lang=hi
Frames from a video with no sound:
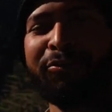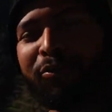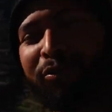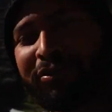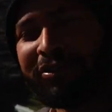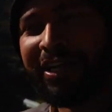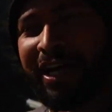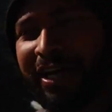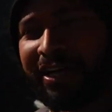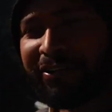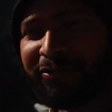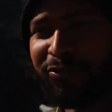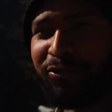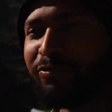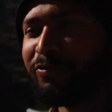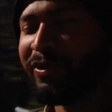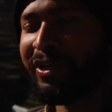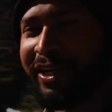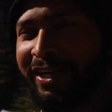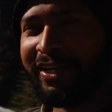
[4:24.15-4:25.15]
वो सारे
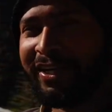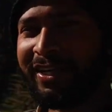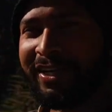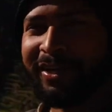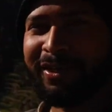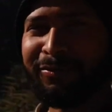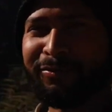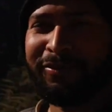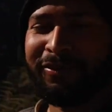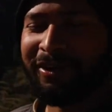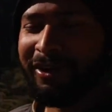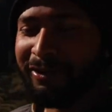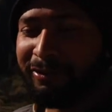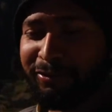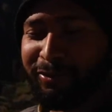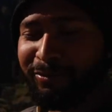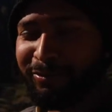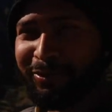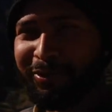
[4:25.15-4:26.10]
धूप में रखे हैं बोला तुम